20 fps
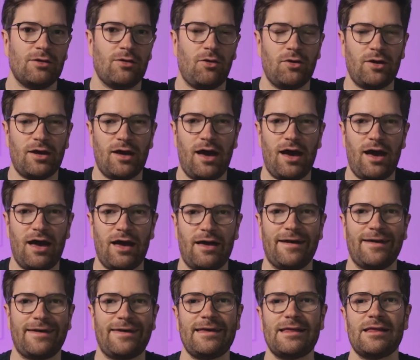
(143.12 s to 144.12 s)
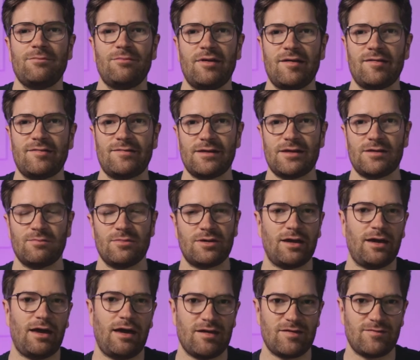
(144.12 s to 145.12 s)
euer Haar regelmäßig
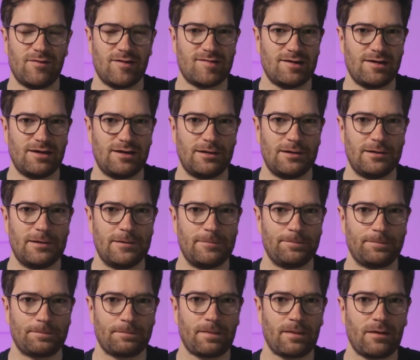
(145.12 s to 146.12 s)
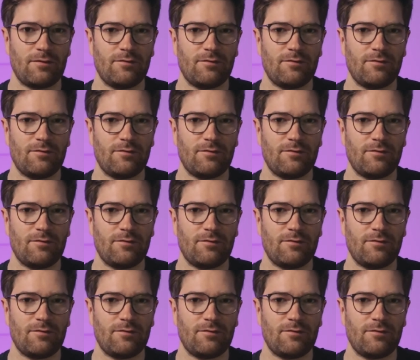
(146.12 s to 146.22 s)
mit Reiswasser ähm,